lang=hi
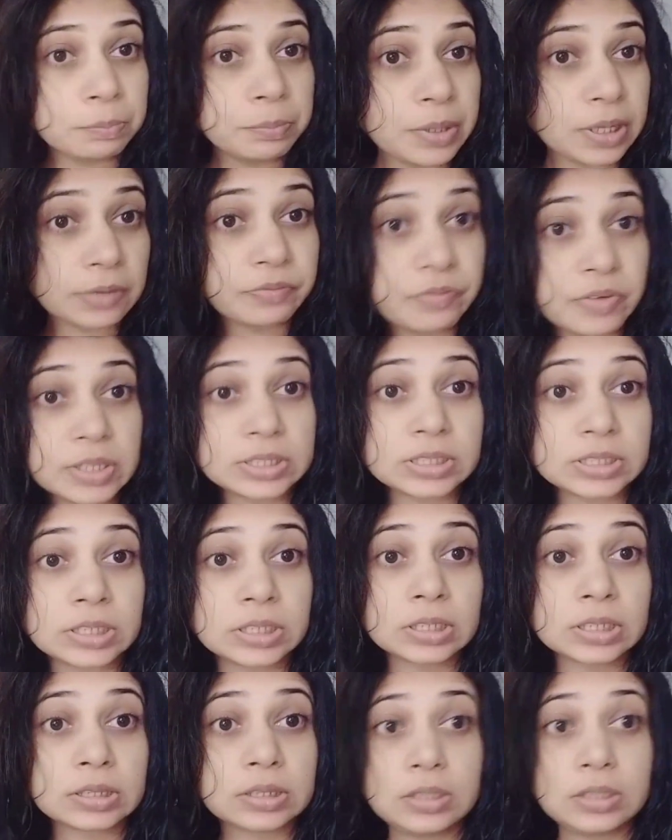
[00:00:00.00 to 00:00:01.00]
ब्रेकफास्ट
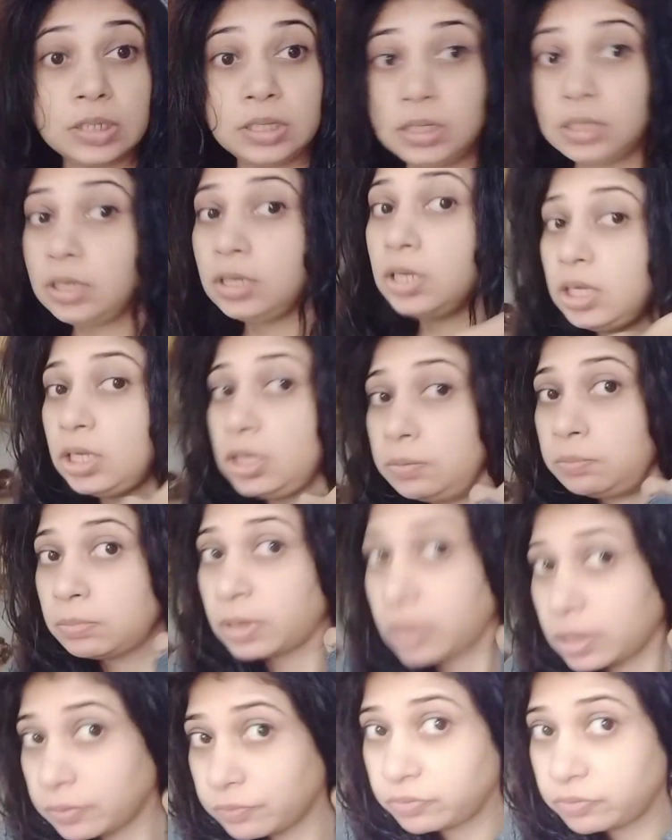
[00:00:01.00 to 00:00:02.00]
करते ही
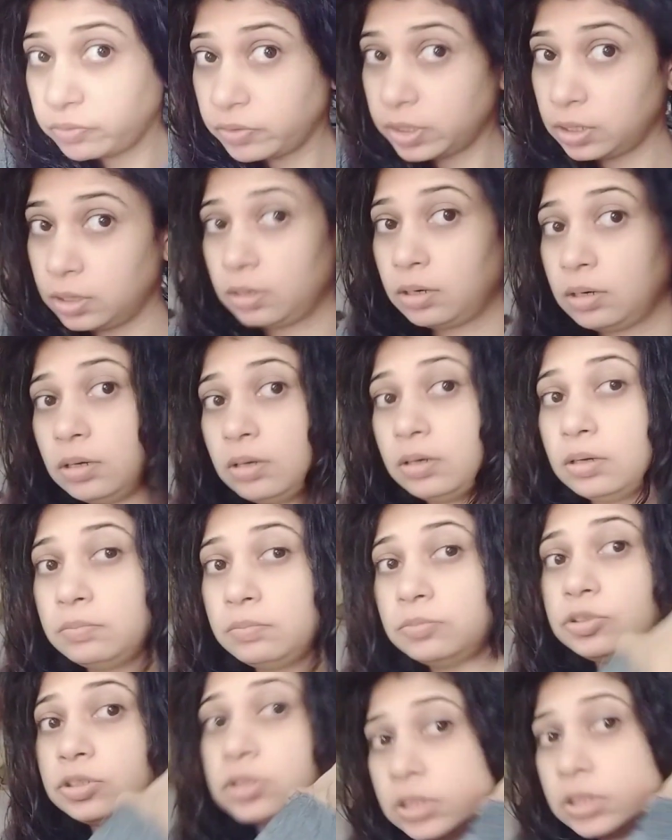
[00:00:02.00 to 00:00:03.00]
मैं फिर
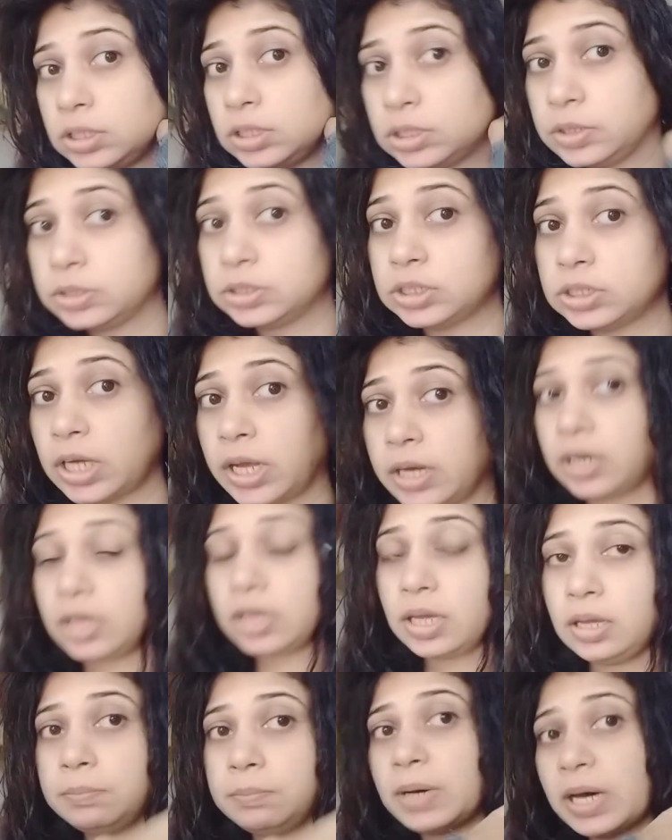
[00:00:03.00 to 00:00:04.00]
मुझे जाना
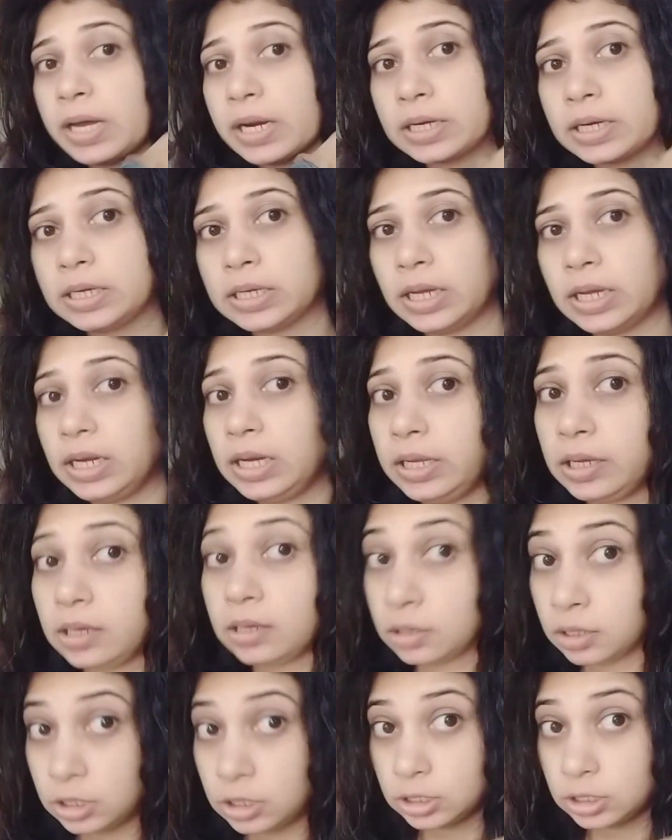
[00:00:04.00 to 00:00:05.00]
है मार्केट के लिए
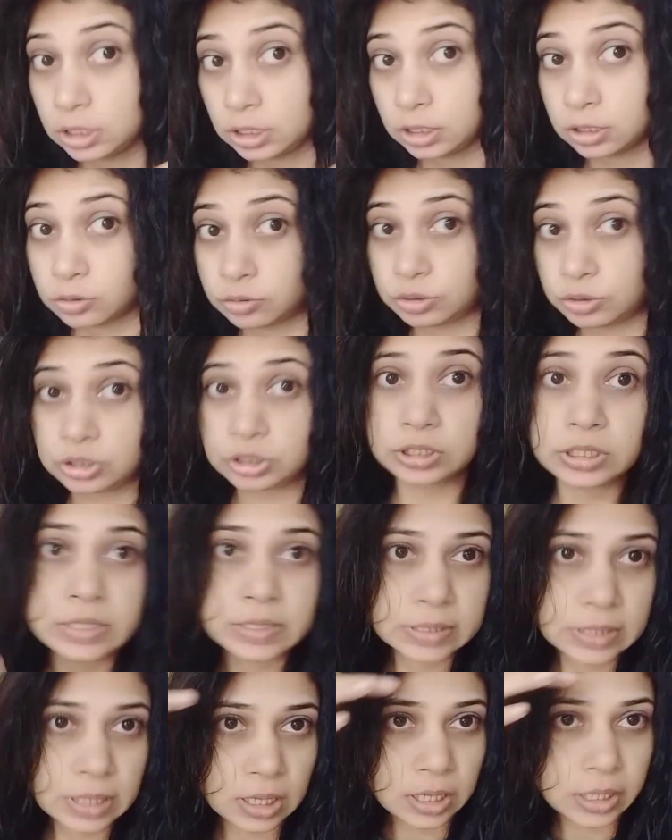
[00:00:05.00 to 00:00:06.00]
कुछ
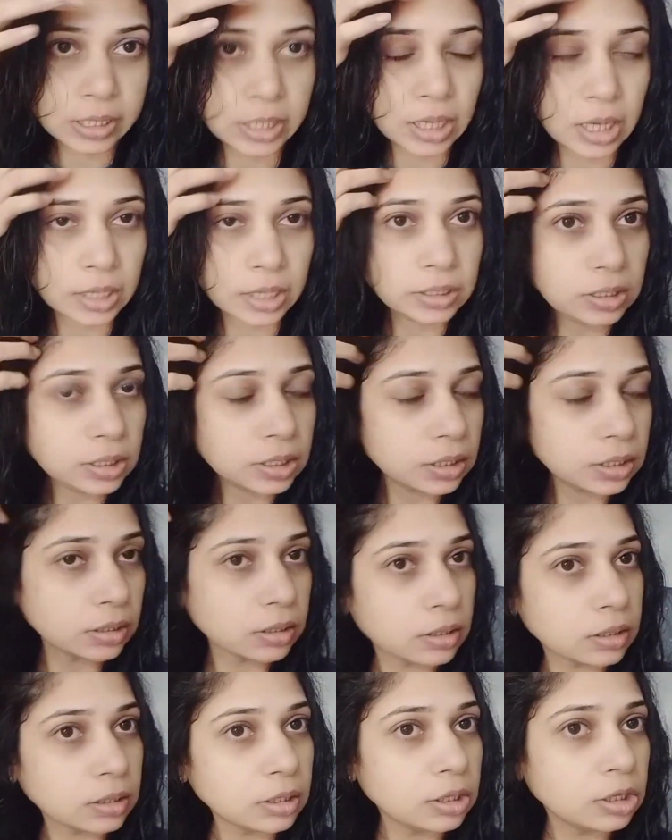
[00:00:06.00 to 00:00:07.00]
चीज़ें लेके आनी है
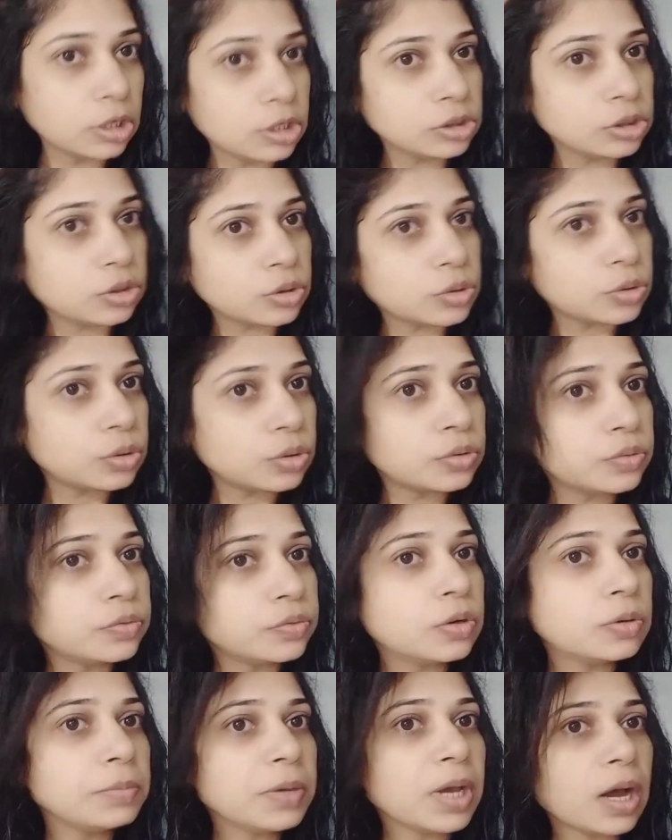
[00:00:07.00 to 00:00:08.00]
तो
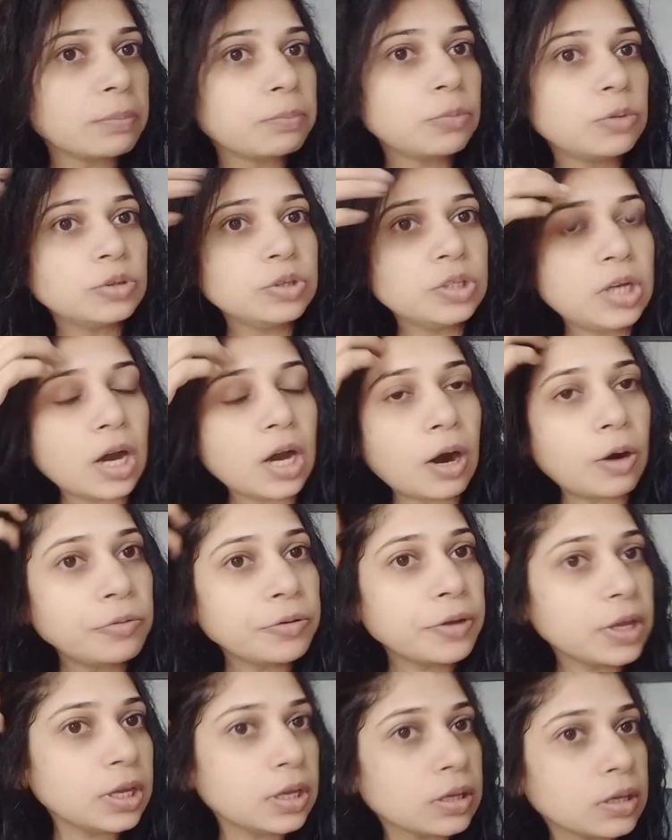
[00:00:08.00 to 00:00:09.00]
वो मैं आपको
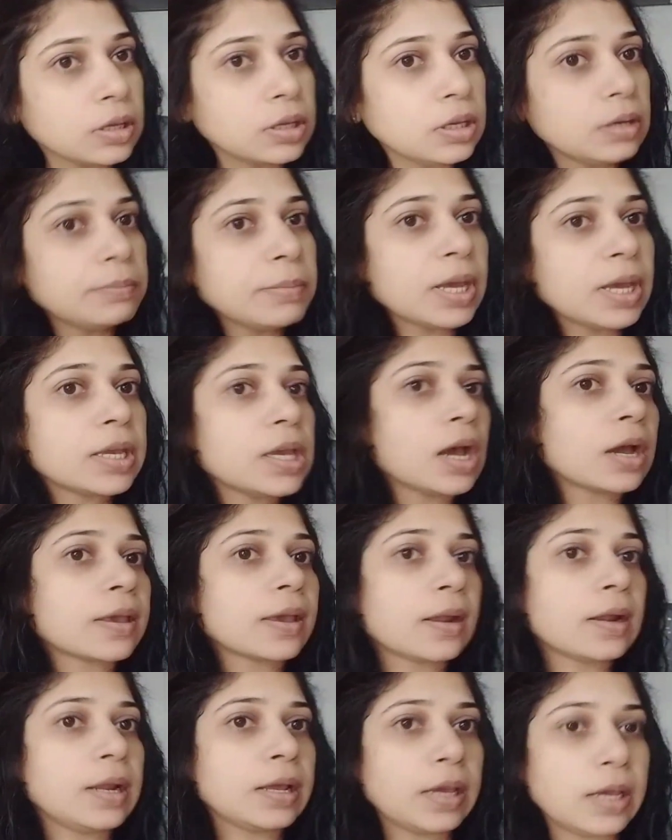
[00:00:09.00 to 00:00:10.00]
दिखाऊंगी कि मैं क्या
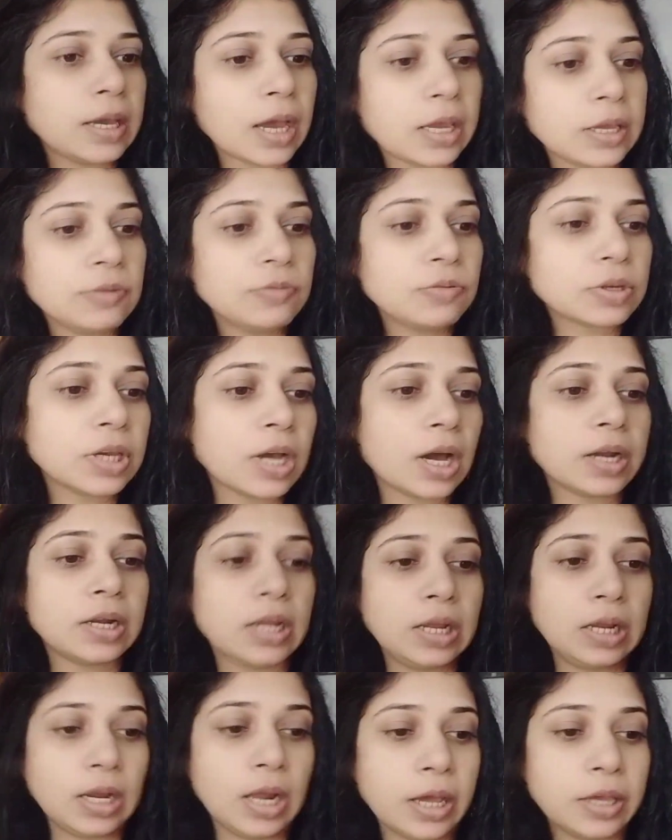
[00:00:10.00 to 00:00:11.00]
क्या लेके आई हूँ क्या
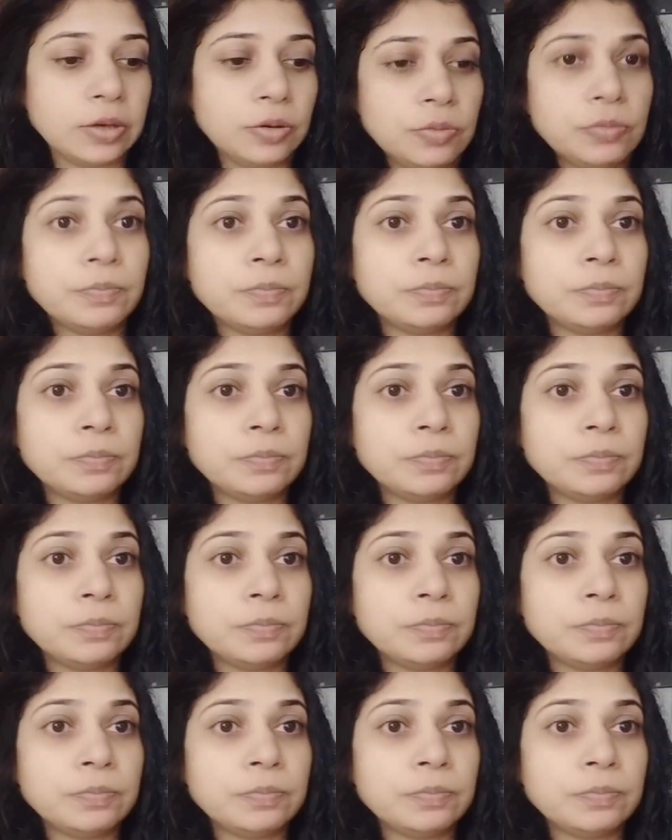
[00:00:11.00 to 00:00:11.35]
नहीं लाई हूँ